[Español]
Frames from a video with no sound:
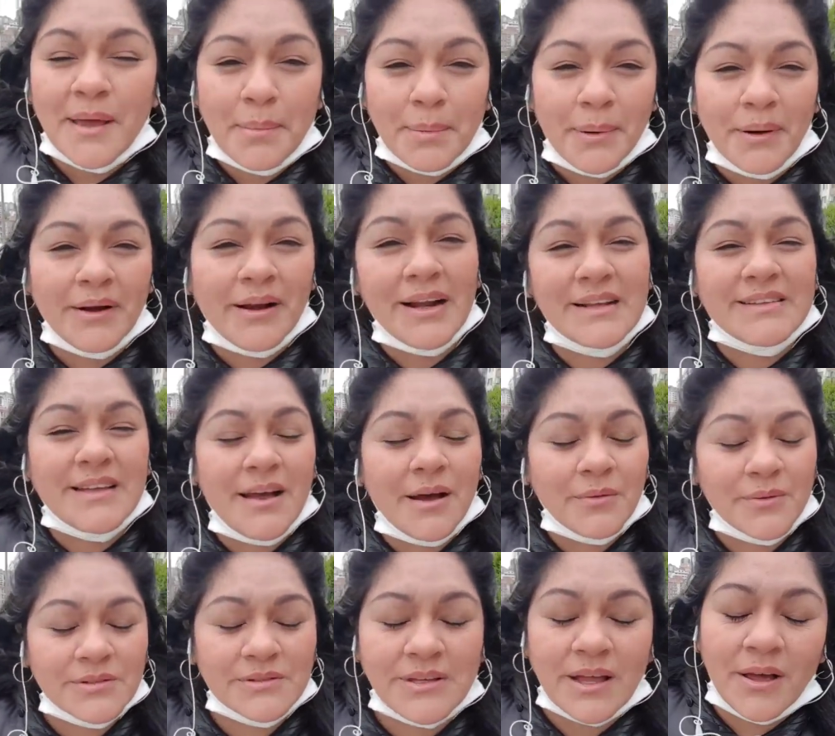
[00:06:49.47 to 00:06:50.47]
Espero que les haya
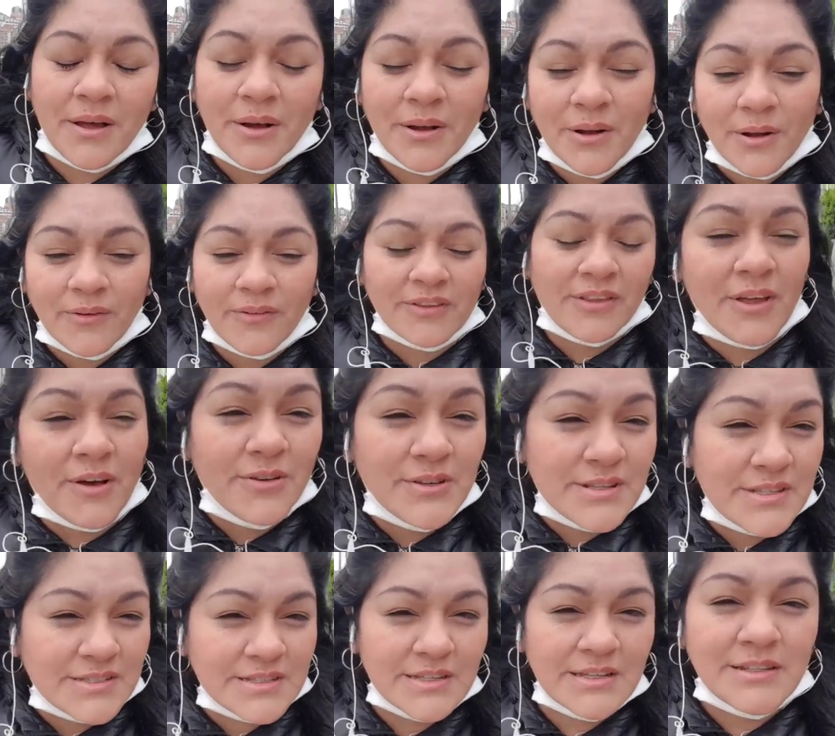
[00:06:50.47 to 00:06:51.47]
gustado los videos
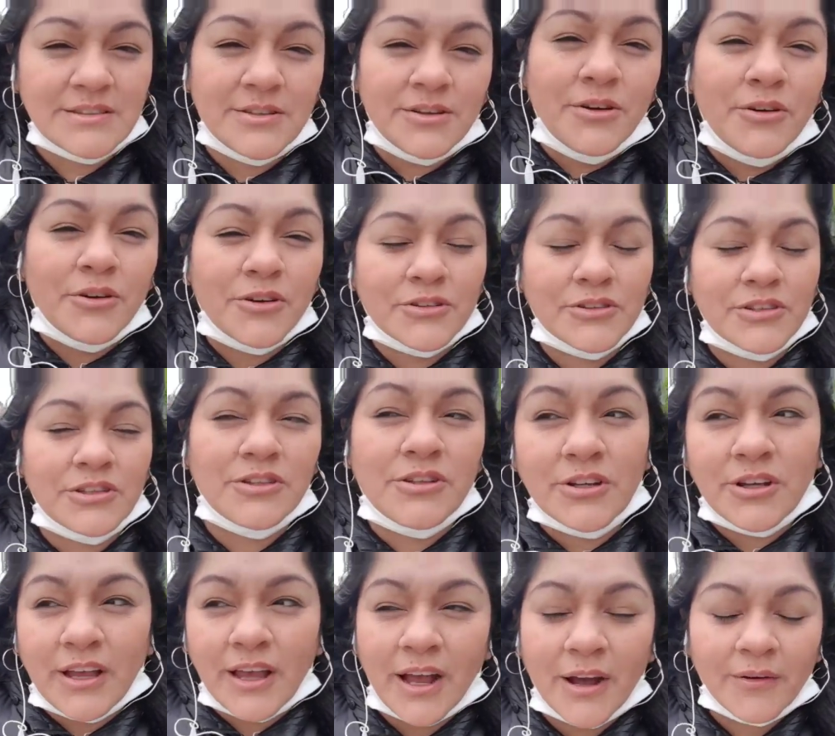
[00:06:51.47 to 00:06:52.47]
así, estos
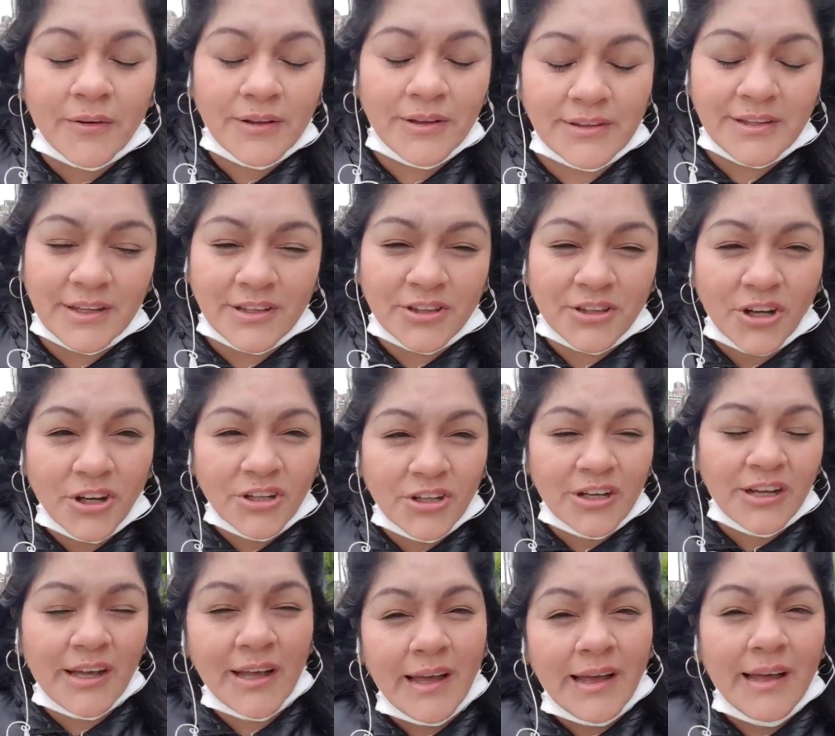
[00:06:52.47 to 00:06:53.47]
cortitos que hago en TikTok.
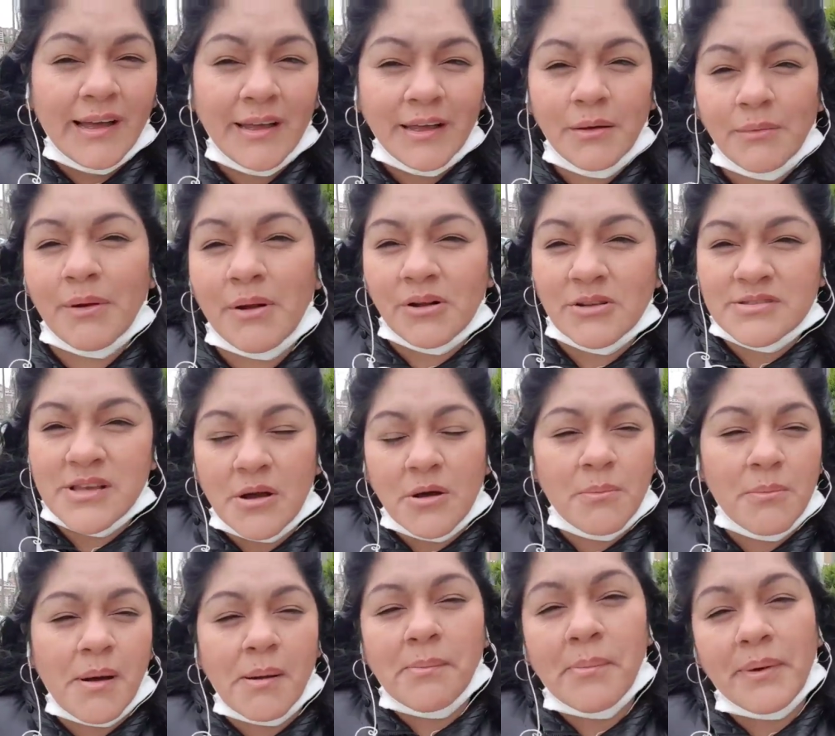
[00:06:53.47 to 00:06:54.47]
Y bueno, si
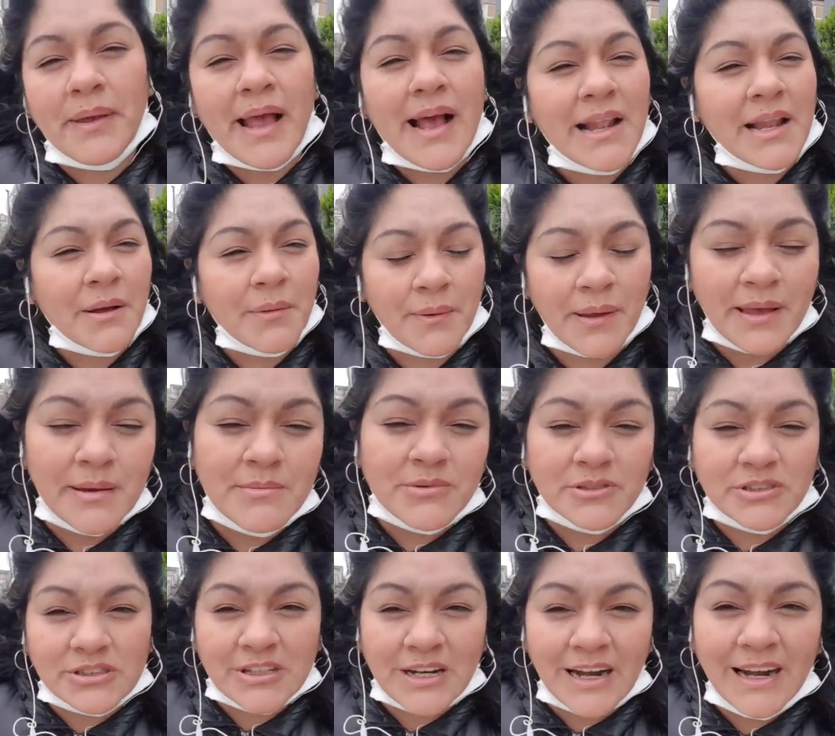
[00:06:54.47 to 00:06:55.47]
hago más, pues ya les voy a
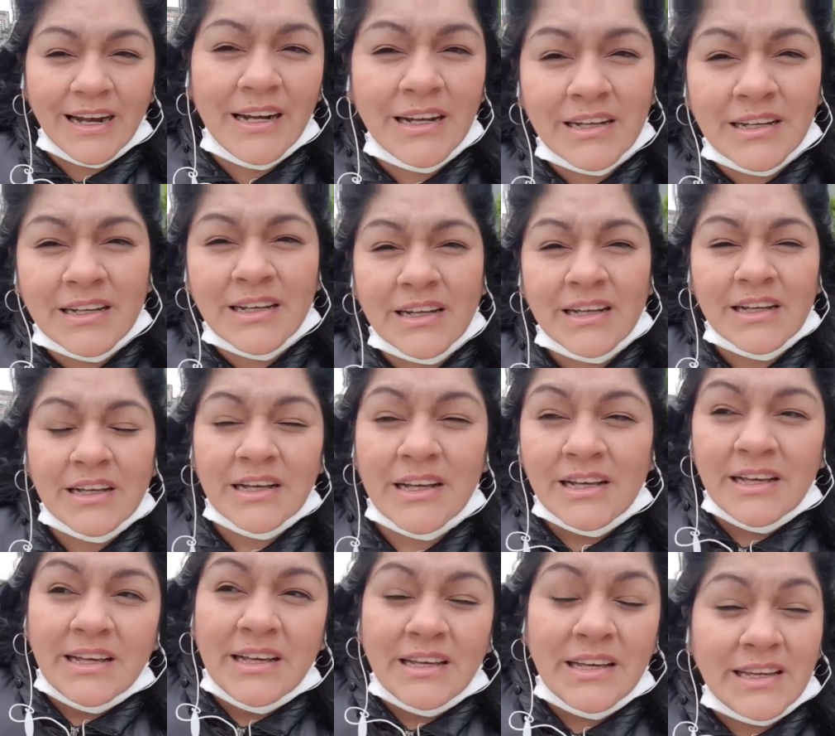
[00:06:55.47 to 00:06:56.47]
mostrar.
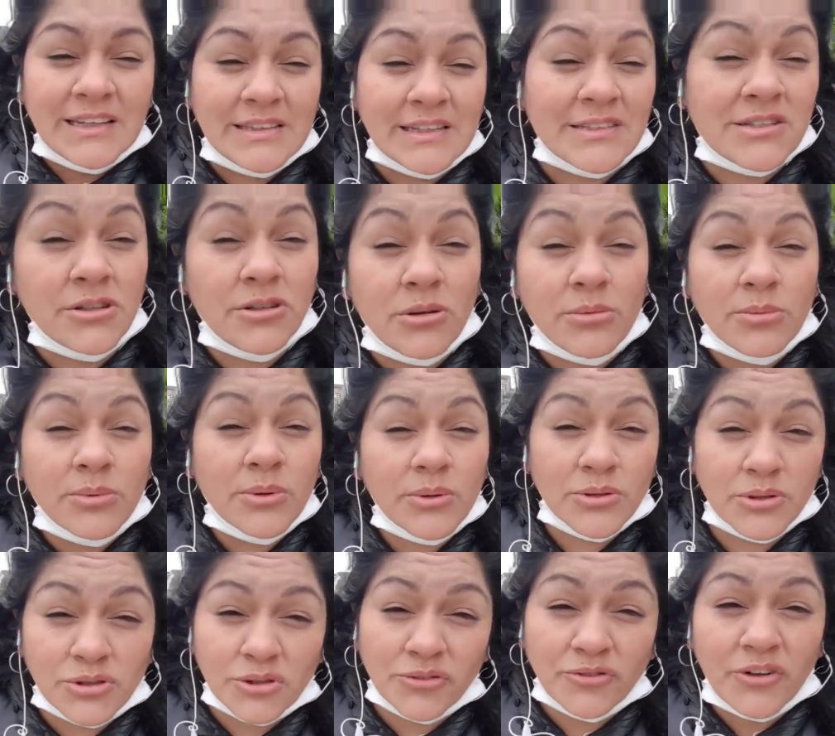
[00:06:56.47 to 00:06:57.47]
Y está haciendo
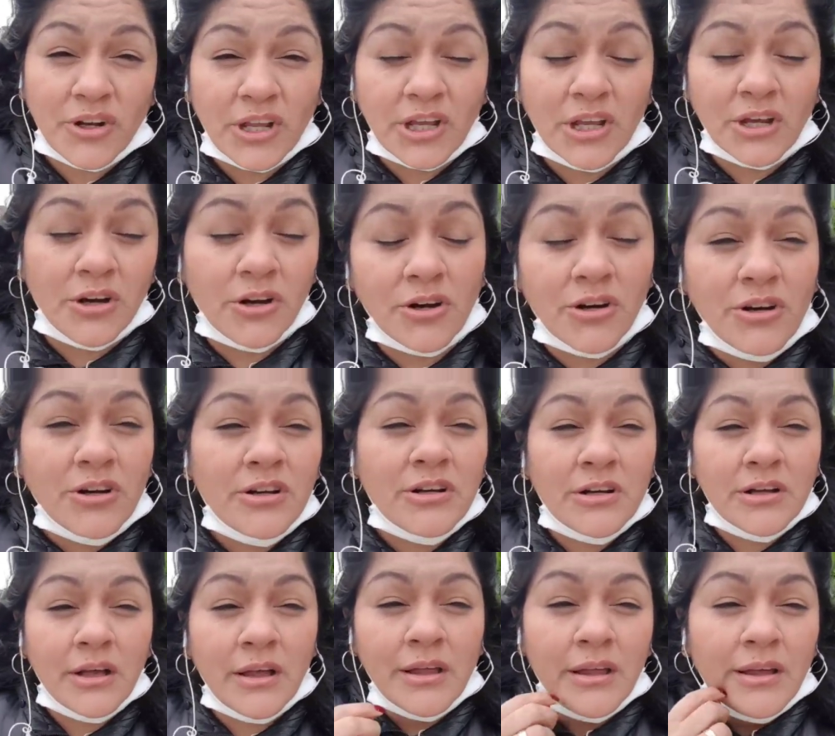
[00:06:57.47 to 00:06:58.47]
mucho frío.
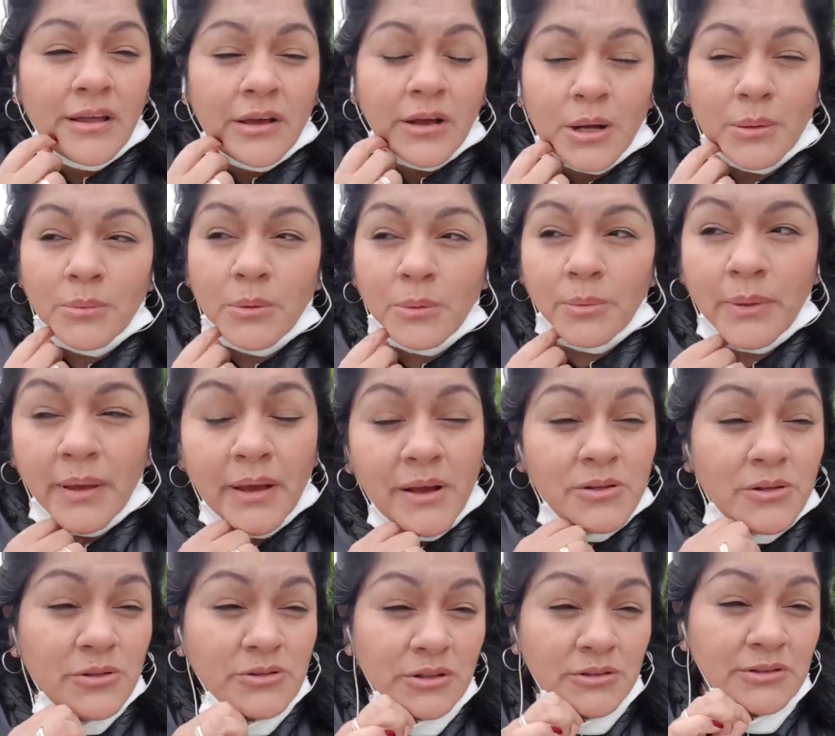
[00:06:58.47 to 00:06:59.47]
Como ven,
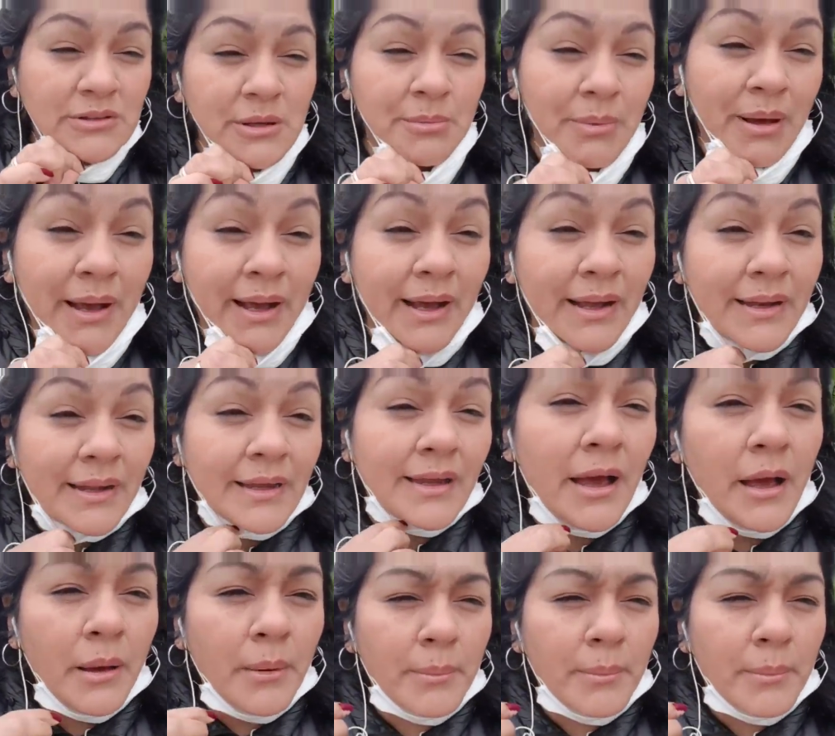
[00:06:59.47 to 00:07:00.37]
estoy usando esta mascarilla,